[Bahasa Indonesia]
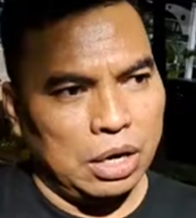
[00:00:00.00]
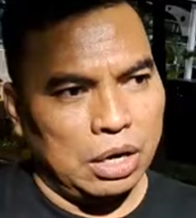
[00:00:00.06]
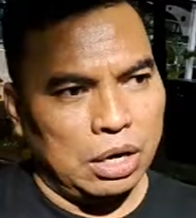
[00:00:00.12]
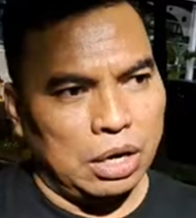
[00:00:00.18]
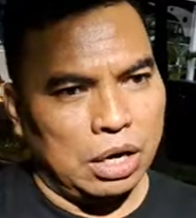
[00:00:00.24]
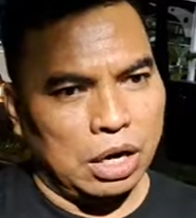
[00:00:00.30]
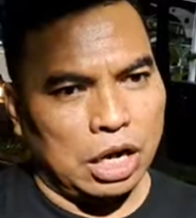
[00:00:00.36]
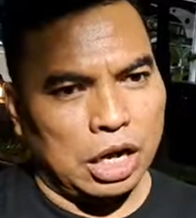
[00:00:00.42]

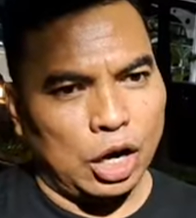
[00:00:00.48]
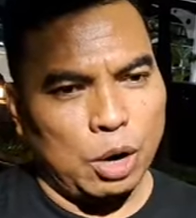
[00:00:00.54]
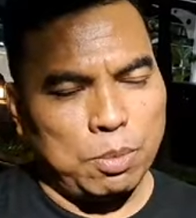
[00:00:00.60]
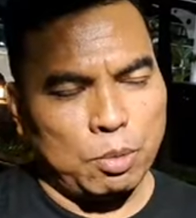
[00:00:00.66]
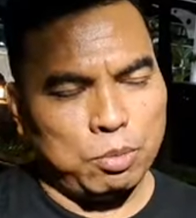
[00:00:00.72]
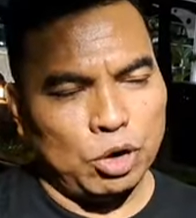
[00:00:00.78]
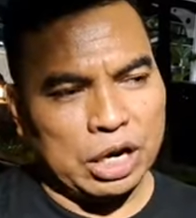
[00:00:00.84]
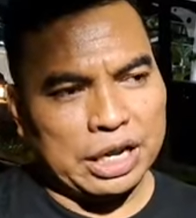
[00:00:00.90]
uh, kalau
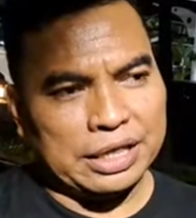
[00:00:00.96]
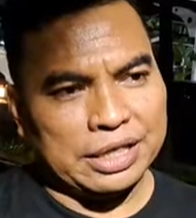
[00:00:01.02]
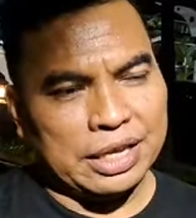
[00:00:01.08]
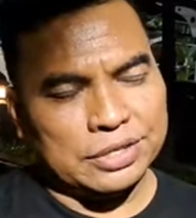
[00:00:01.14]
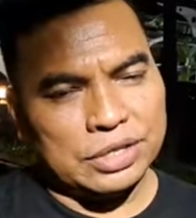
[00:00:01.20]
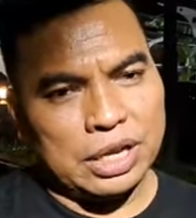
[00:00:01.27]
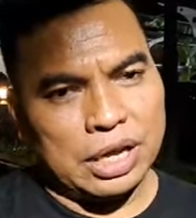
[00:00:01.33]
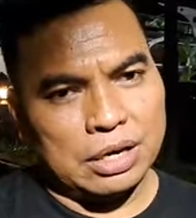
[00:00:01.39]

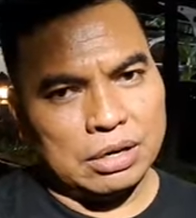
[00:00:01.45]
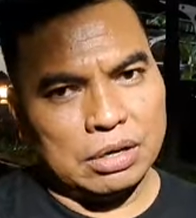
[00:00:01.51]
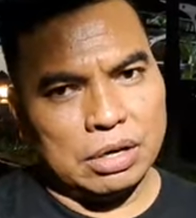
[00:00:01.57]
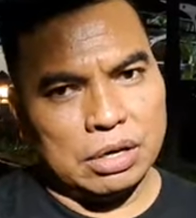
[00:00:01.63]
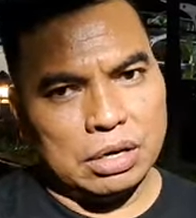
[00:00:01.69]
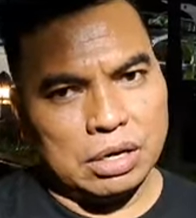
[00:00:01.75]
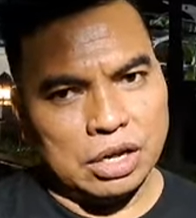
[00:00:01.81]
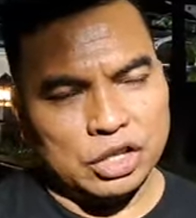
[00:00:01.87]
popularitas
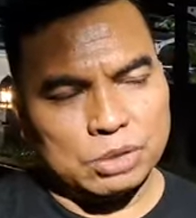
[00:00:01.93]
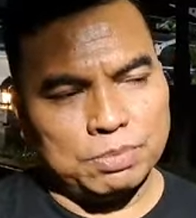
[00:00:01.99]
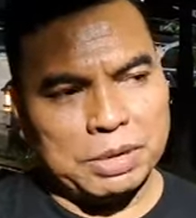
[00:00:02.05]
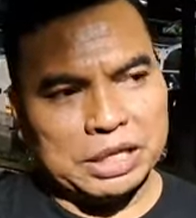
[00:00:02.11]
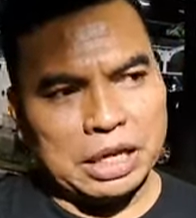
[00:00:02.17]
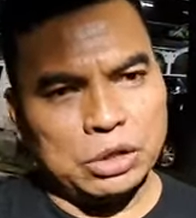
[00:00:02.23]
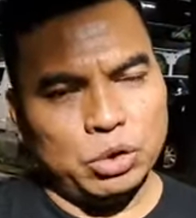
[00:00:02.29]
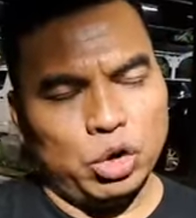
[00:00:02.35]
dan uh,
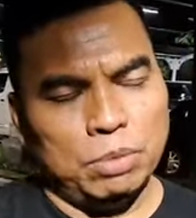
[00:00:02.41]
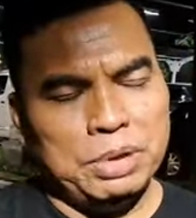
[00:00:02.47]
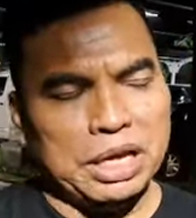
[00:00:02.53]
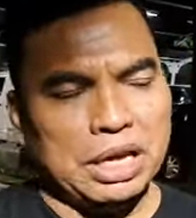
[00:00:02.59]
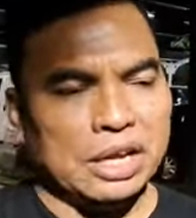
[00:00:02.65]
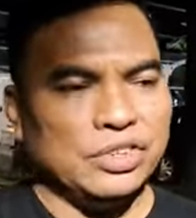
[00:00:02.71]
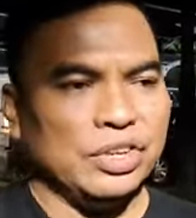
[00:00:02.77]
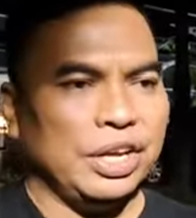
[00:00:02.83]
kesempatan itu
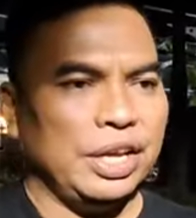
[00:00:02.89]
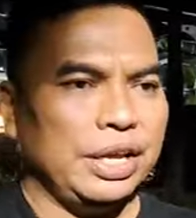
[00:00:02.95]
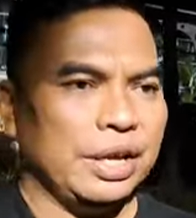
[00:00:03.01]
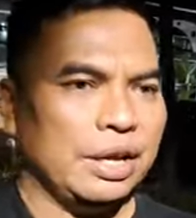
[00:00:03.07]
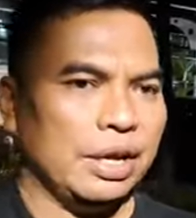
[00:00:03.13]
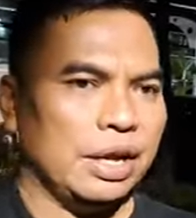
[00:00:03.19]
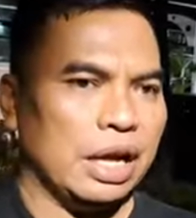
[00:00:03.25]
lebih ke rezeki ya.